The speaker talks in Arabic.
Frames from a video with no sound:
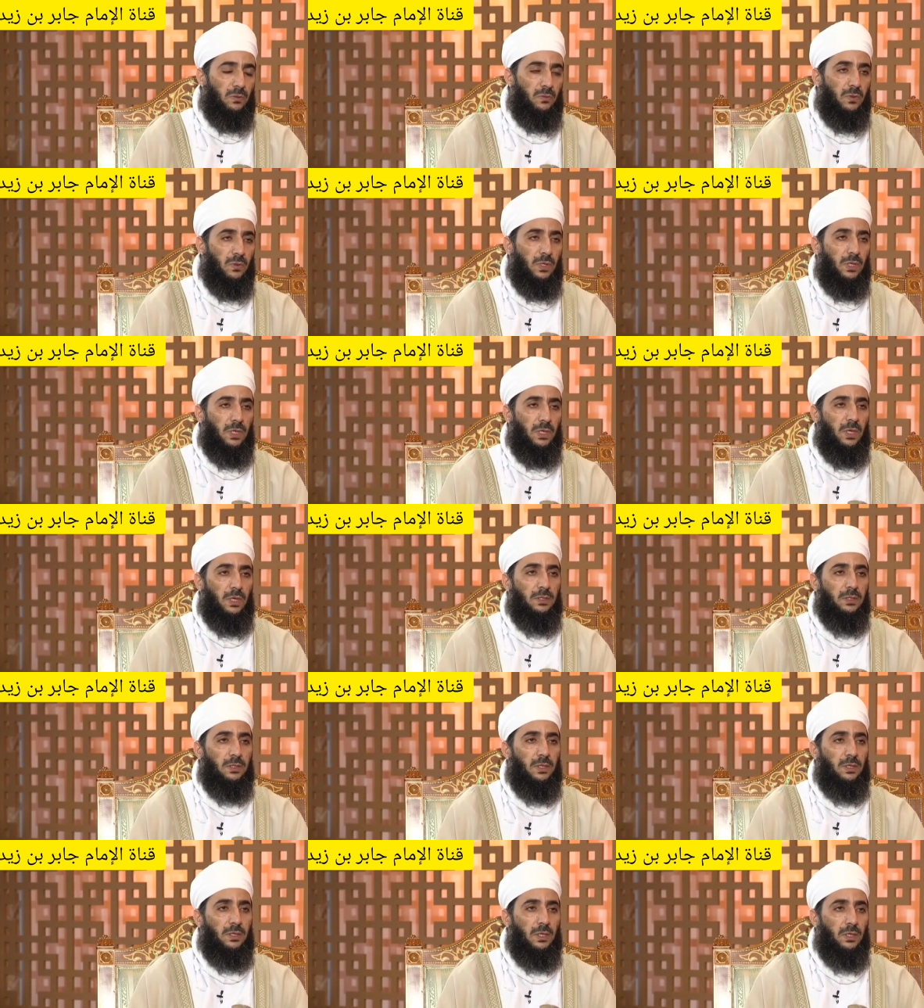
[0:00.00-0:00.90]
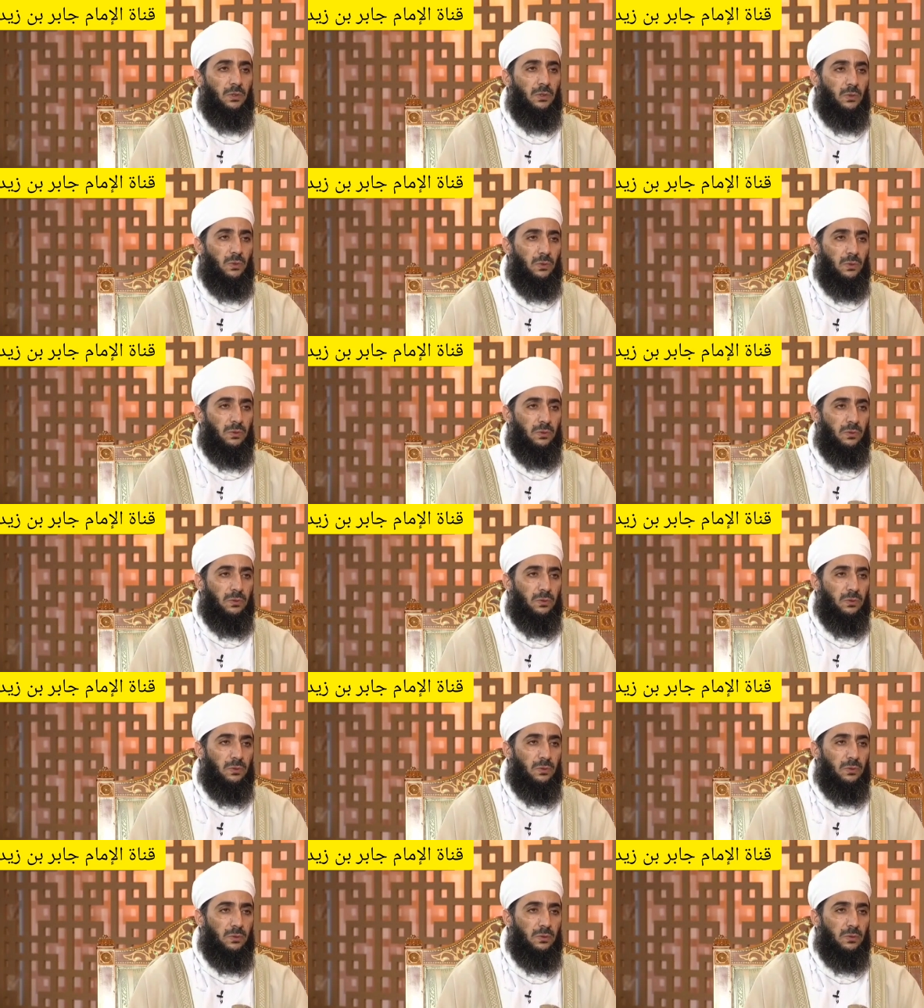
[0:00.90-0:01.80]
والتدين
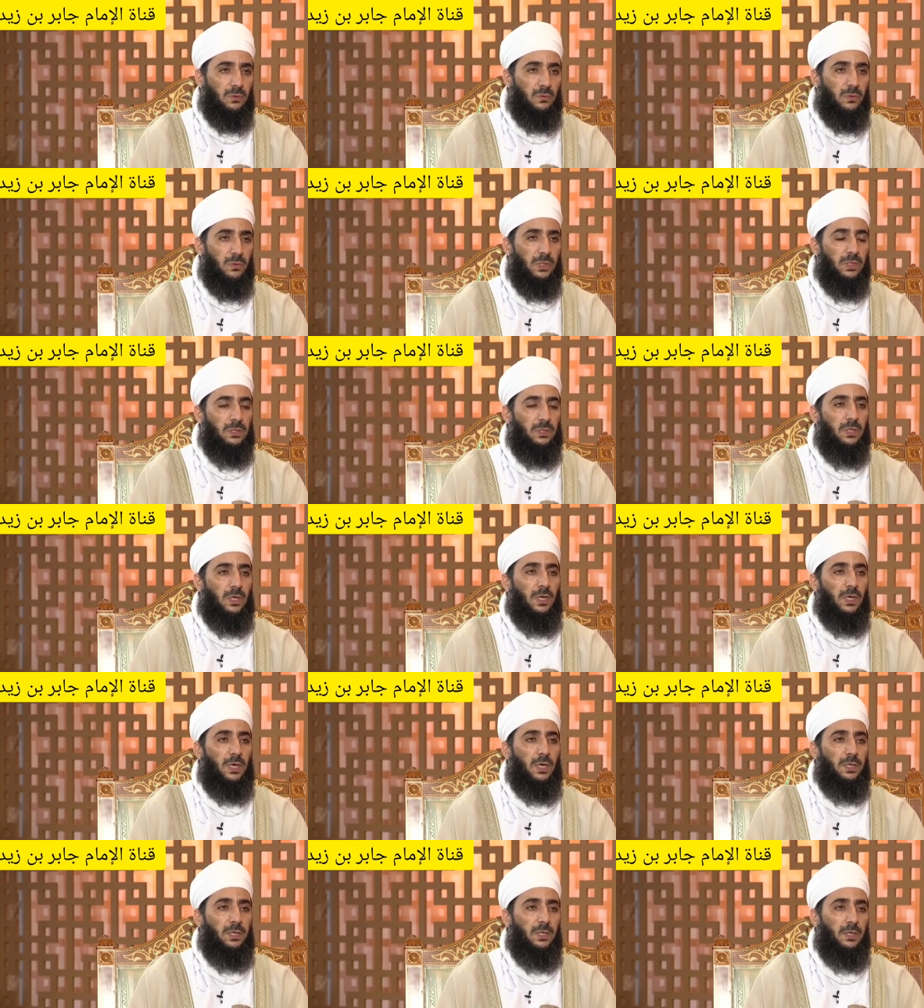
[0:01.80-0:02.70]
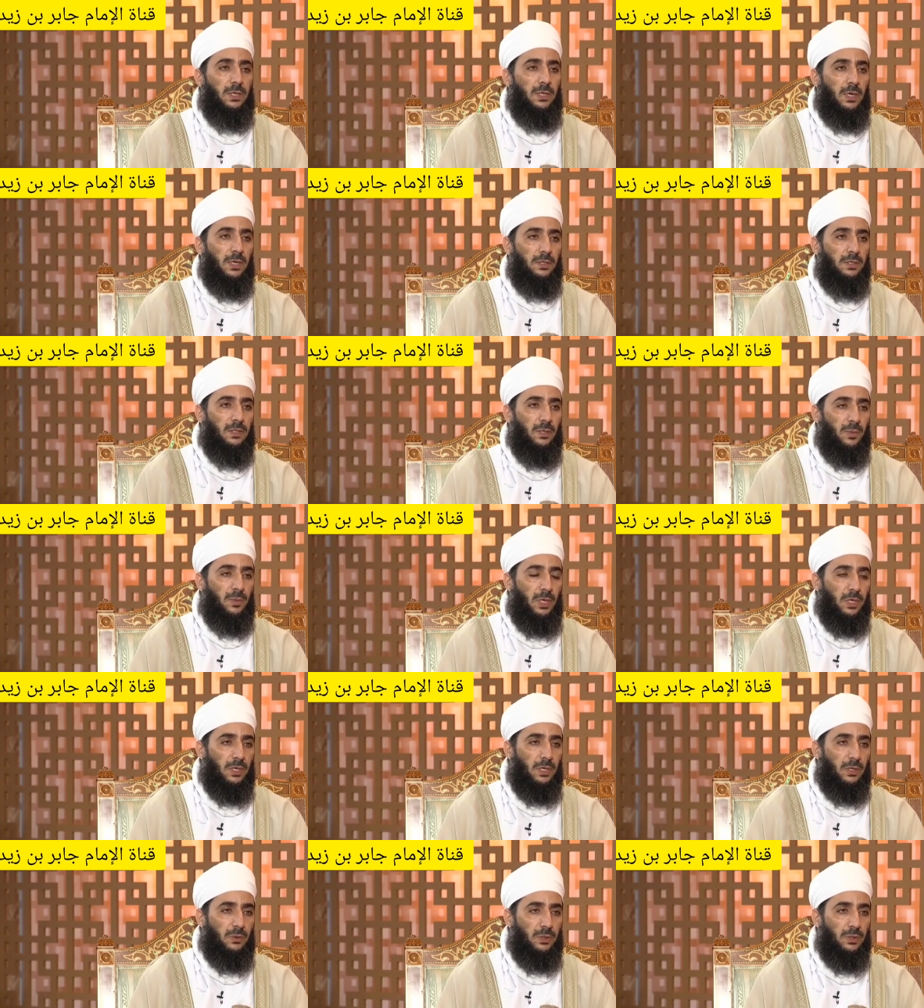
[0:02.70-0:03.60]
والطاعة لله
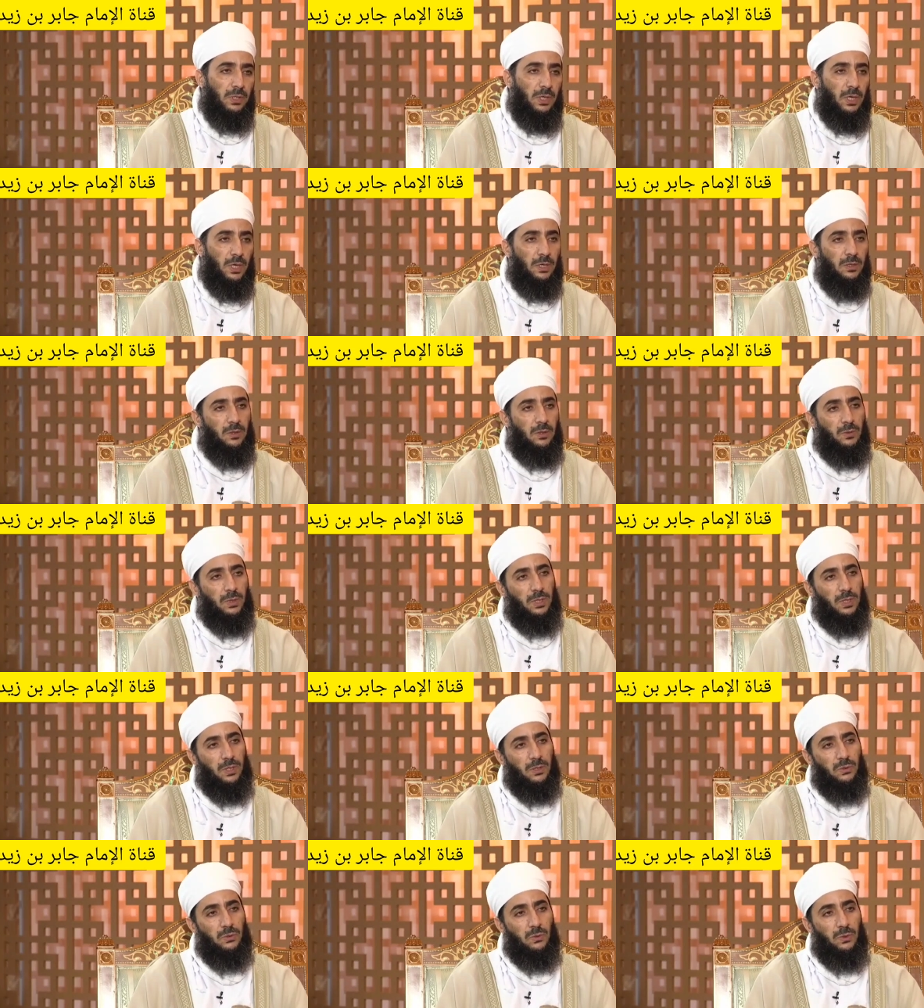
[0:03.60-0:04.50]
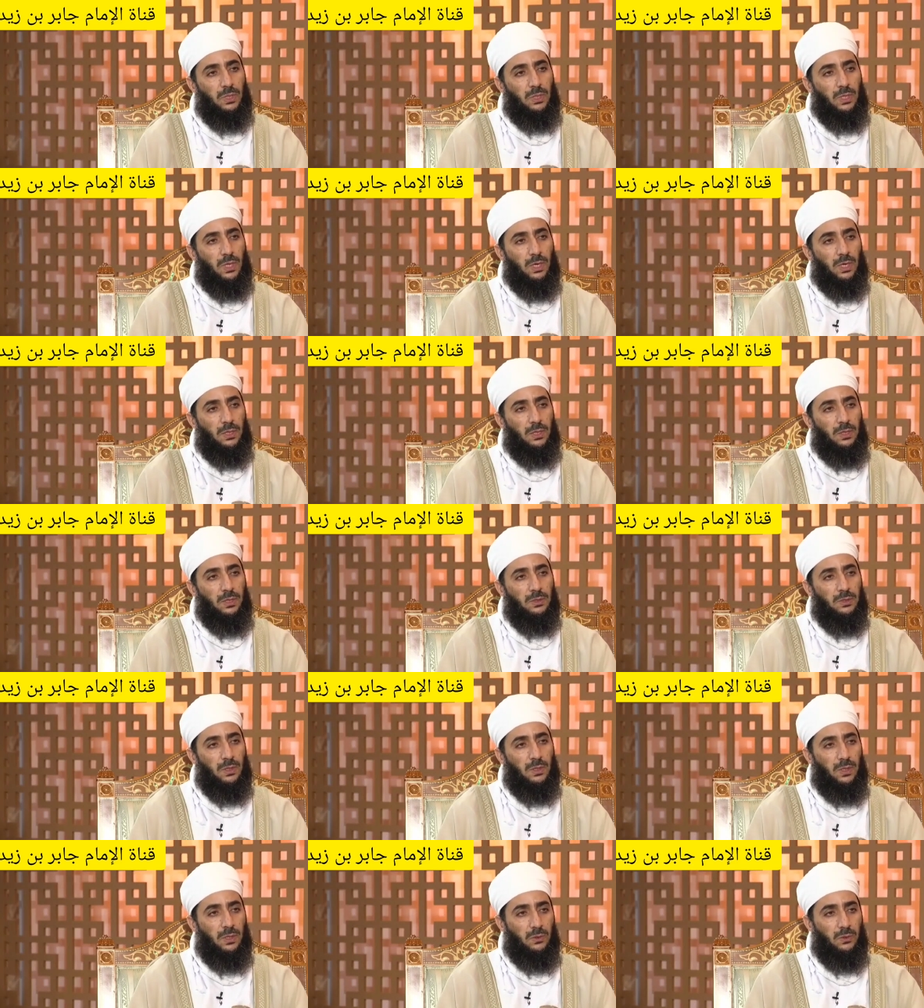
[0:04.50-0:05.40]
تبارك وتعالى ولرسوله عليه
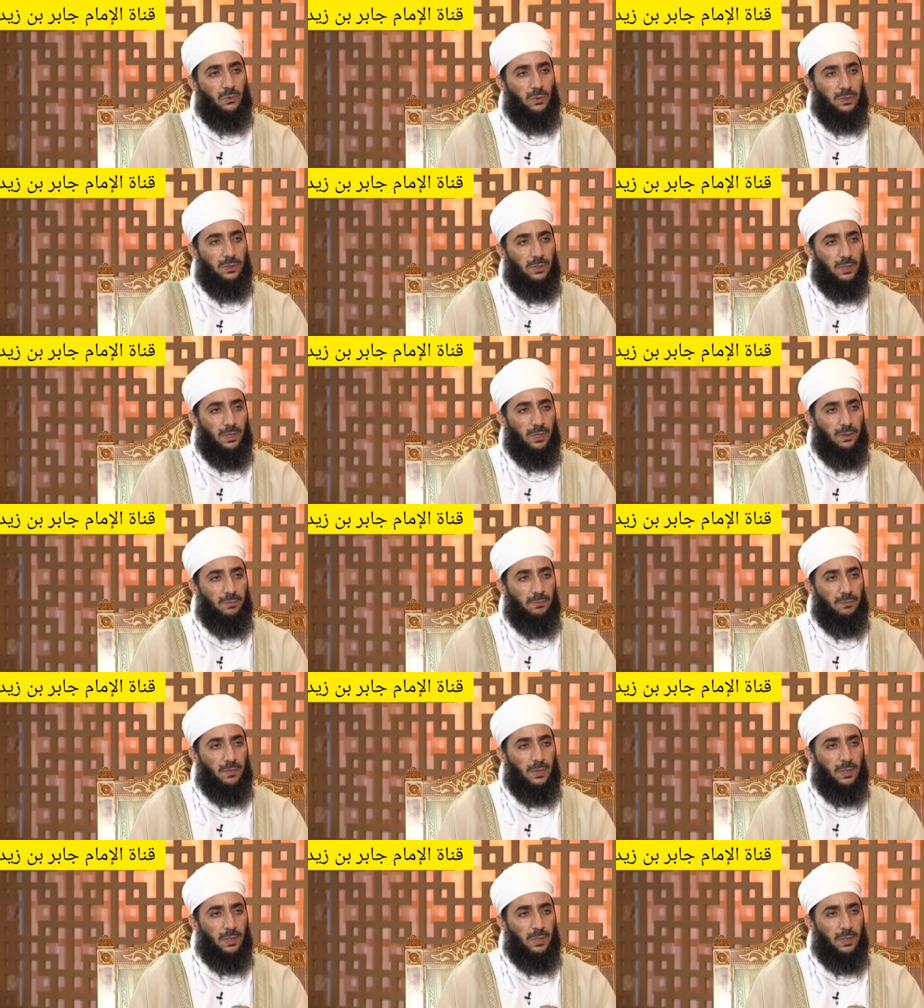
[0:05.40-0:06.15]
الصلاة والسلام